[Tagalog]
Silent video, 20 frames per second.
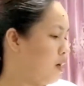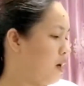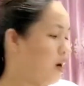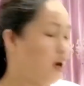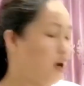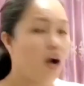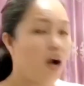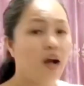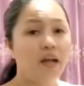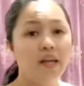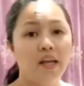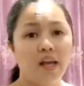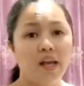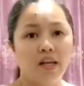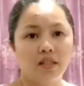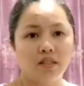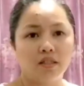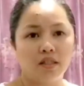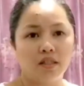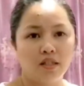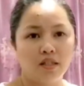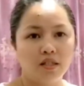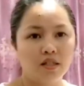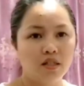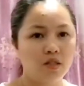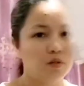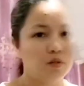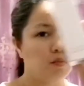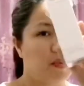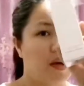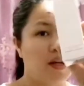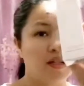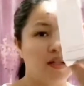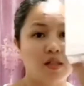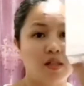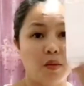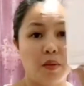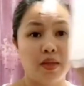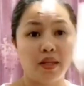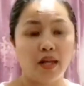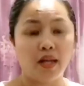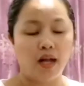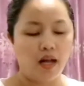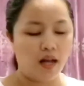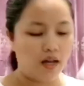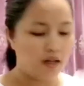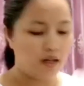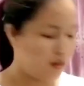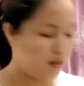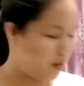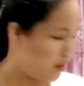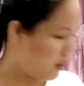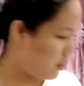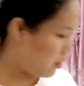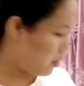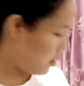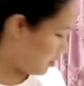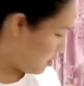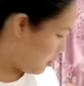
eye essence para sa mata. Hey!